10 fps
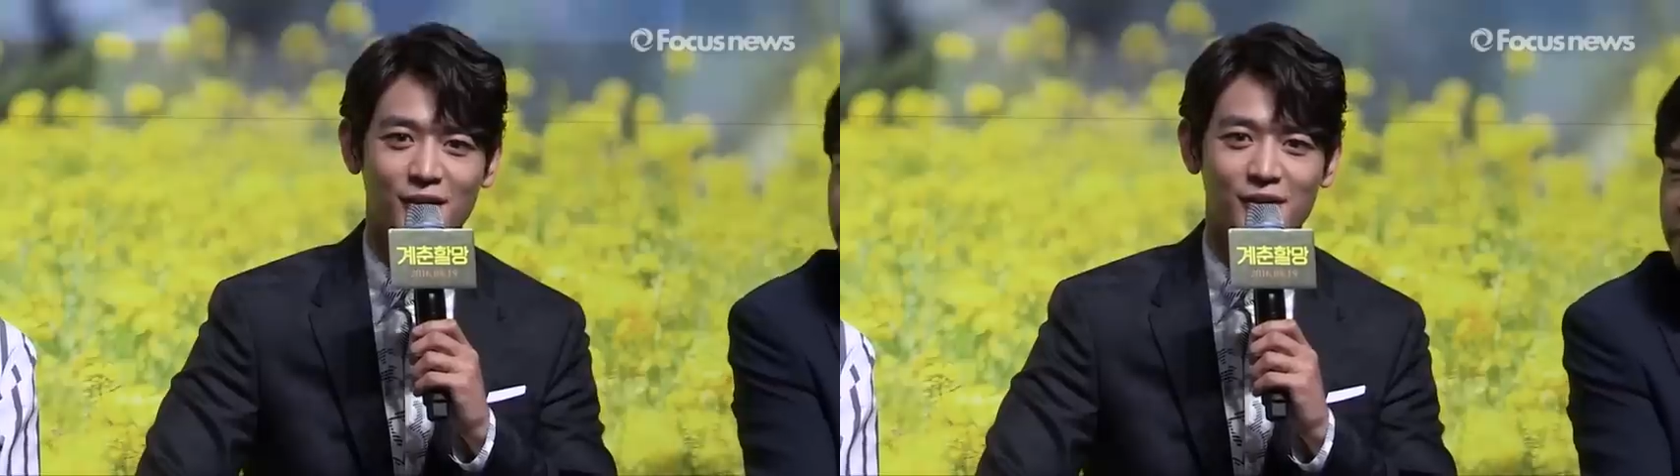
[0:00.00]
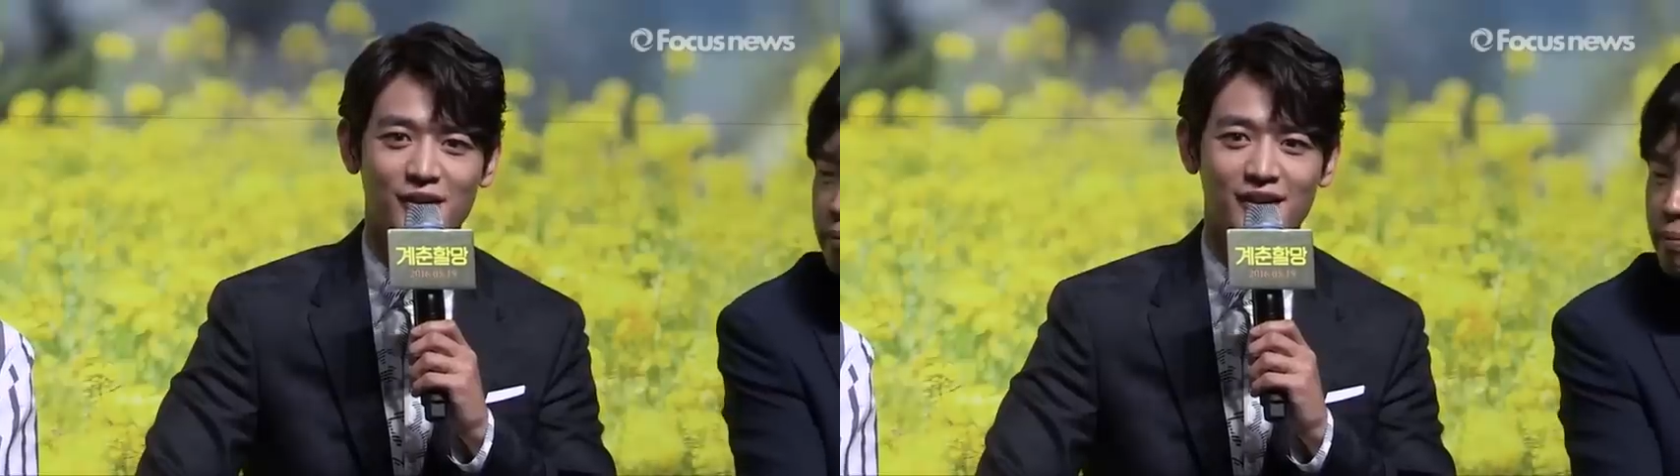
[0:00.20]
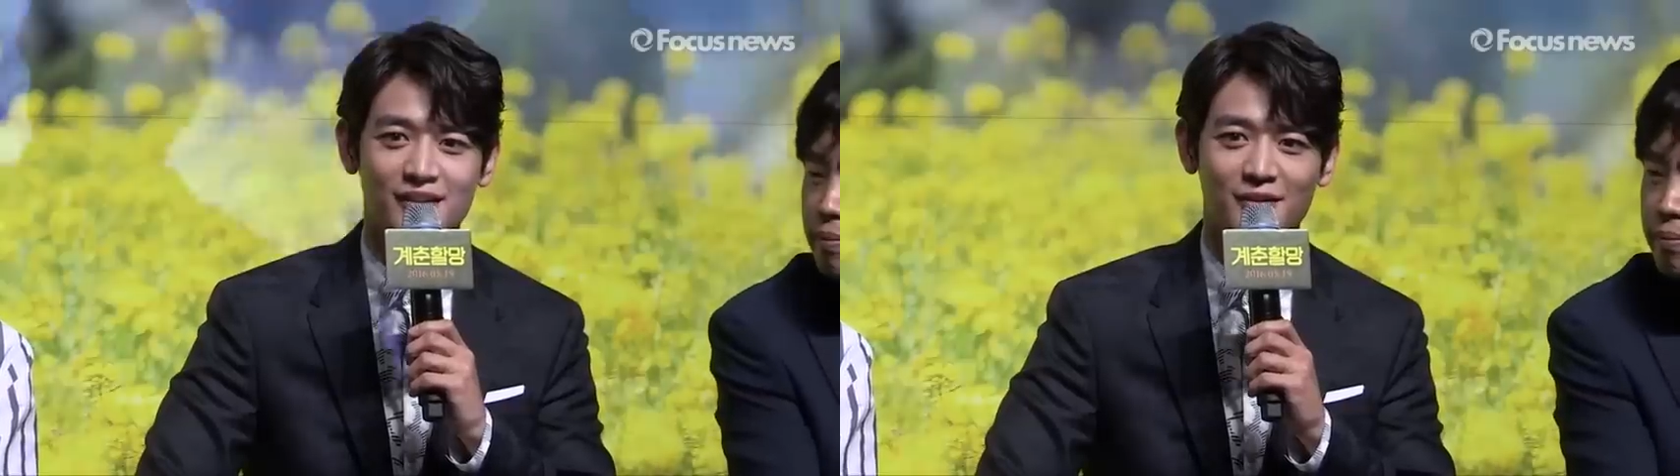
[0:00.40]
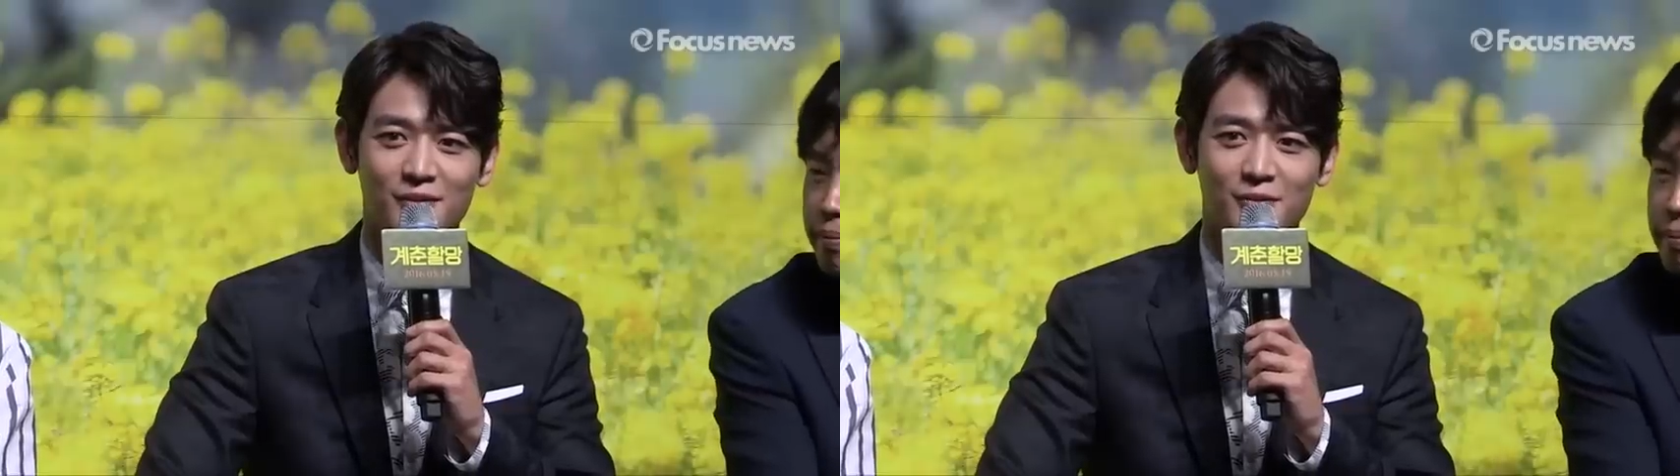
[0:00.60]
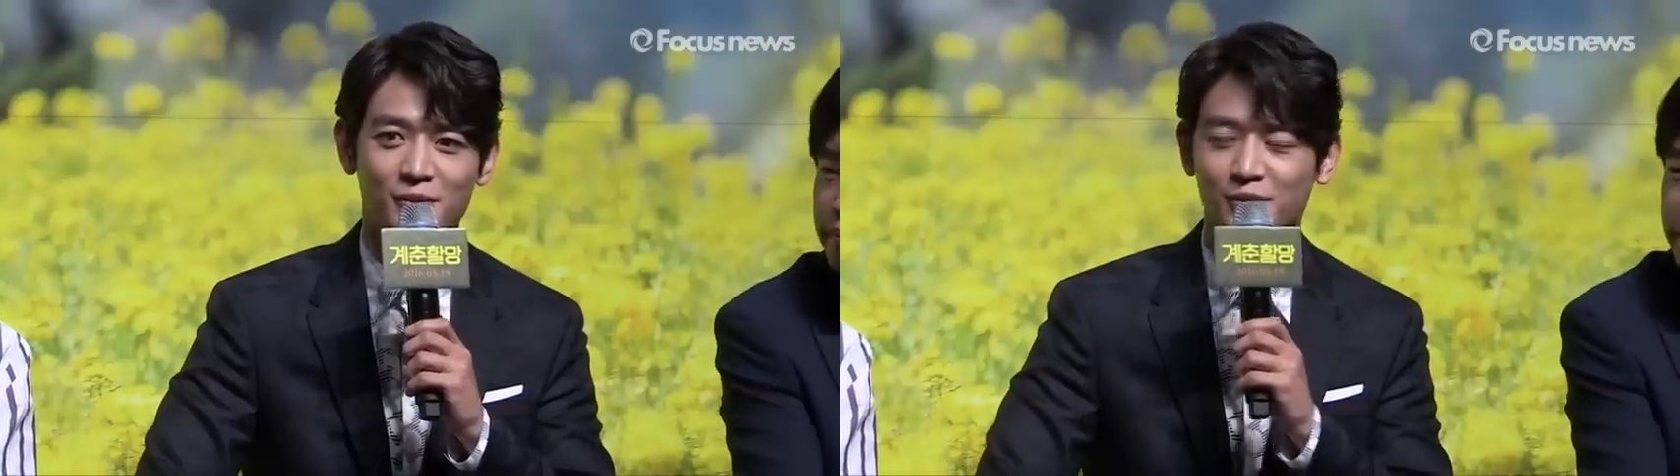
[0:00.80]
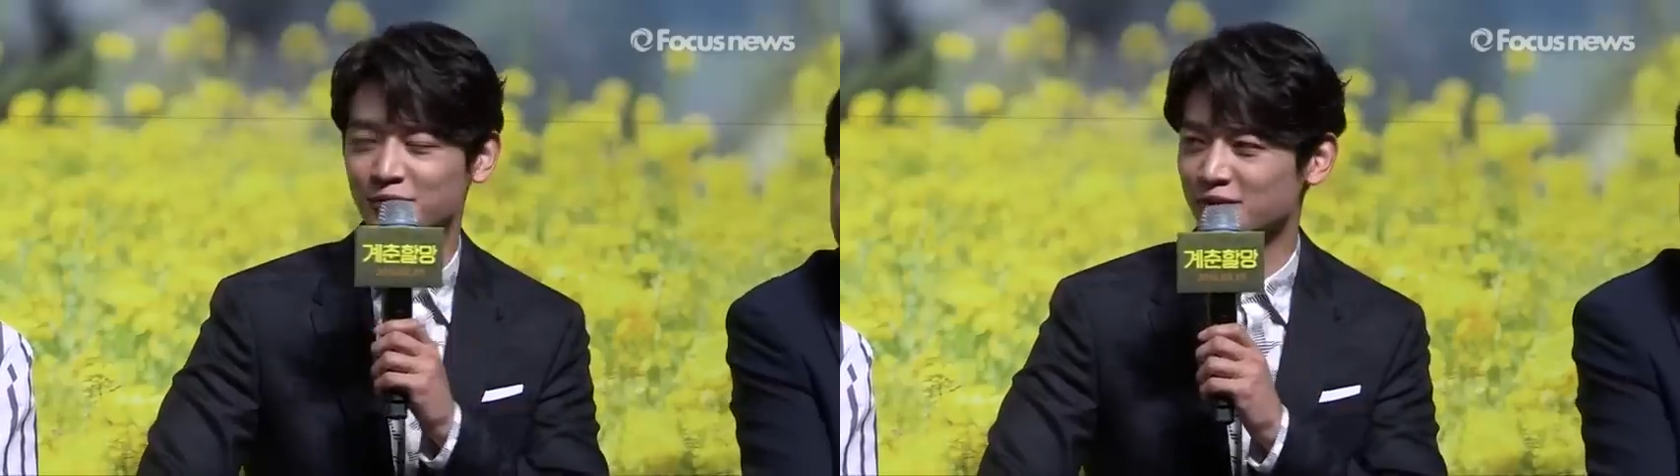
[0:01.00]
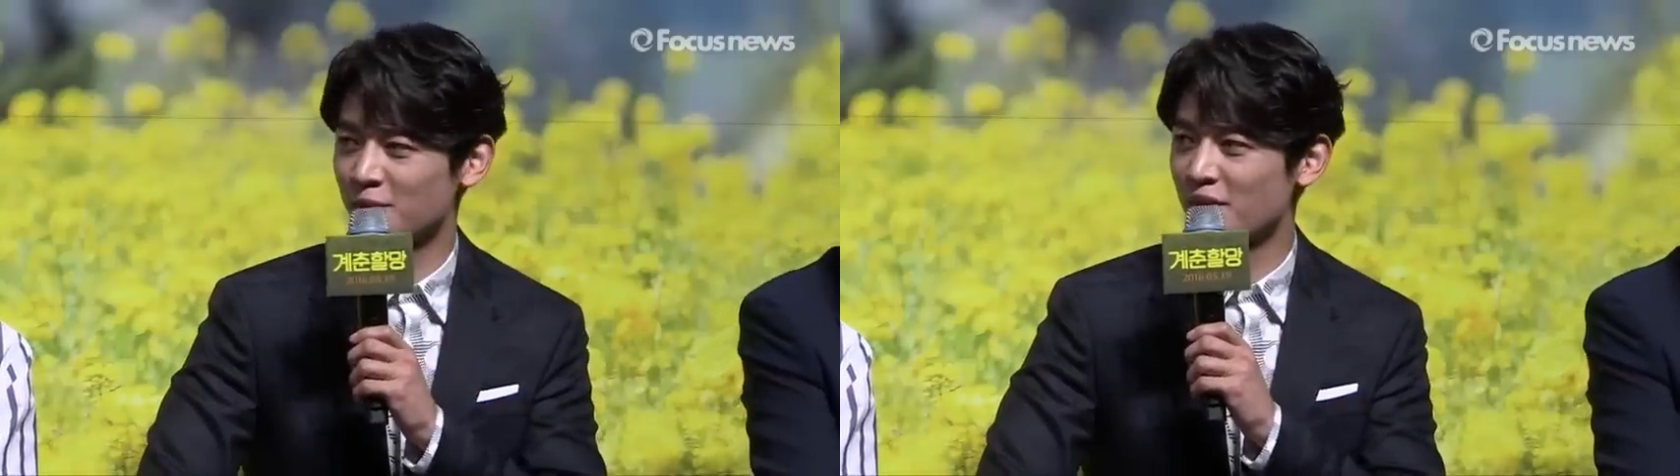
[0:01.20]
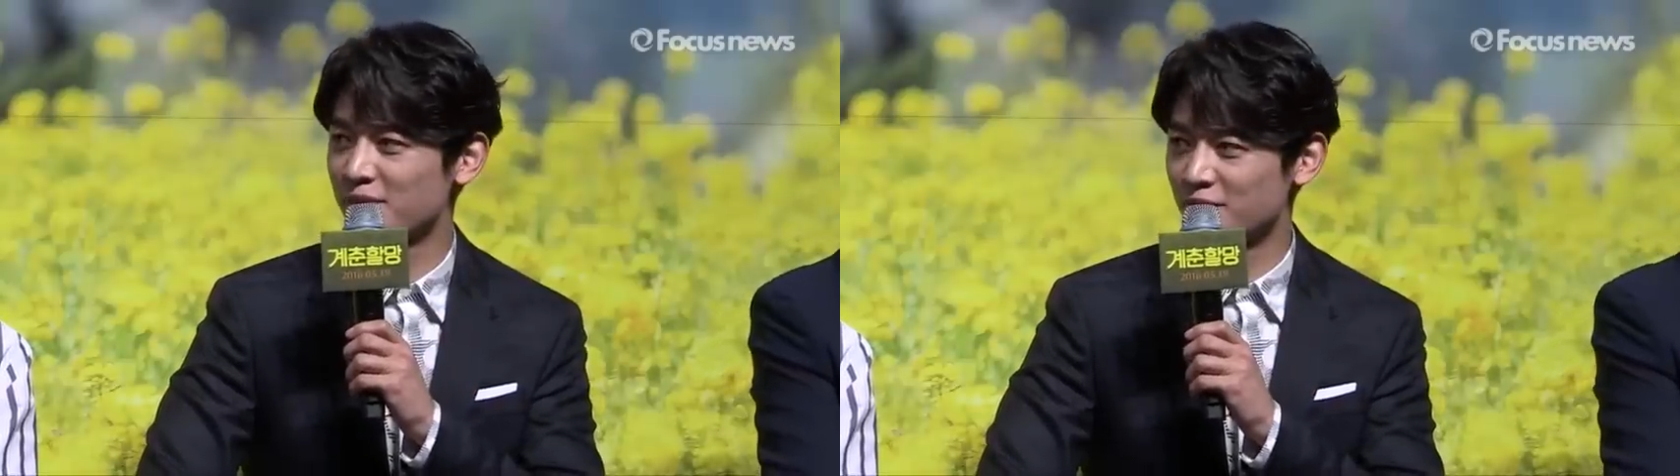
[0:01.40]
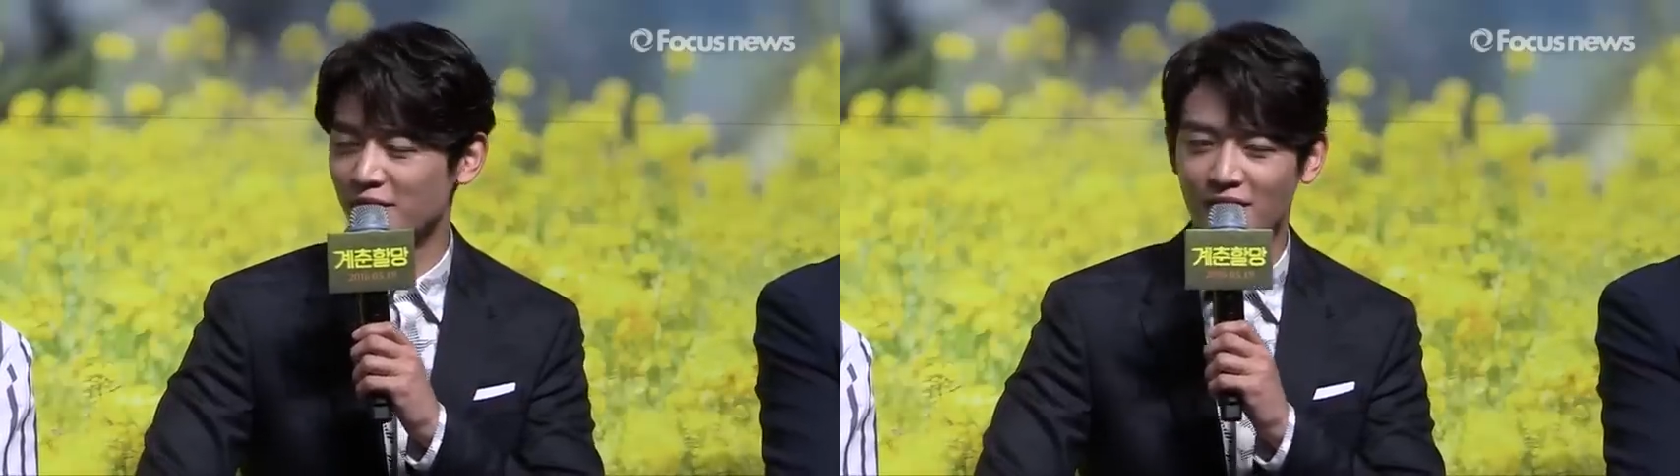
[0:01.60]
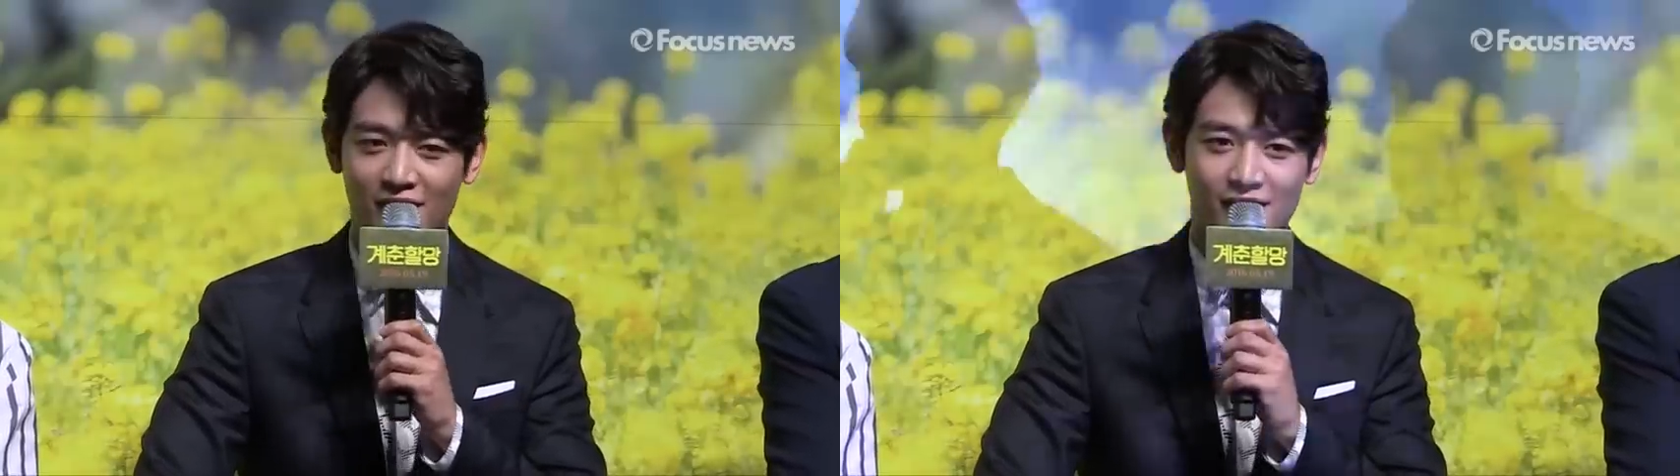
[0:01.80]
어, 이렇게 좋은
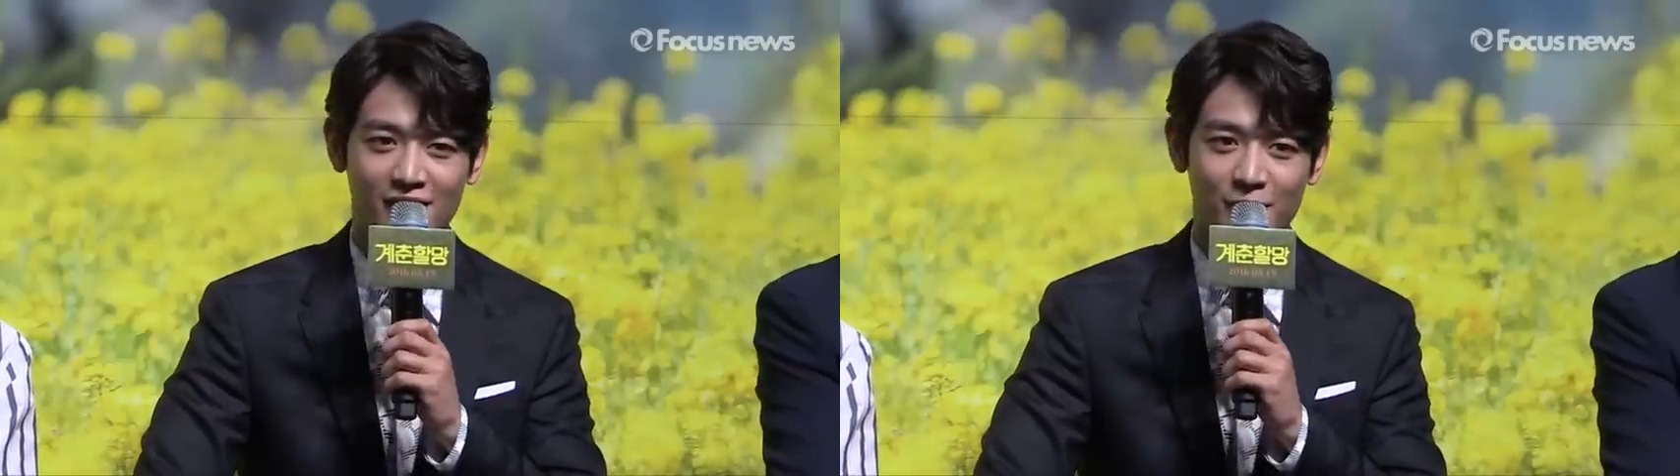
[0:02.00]
선배님들과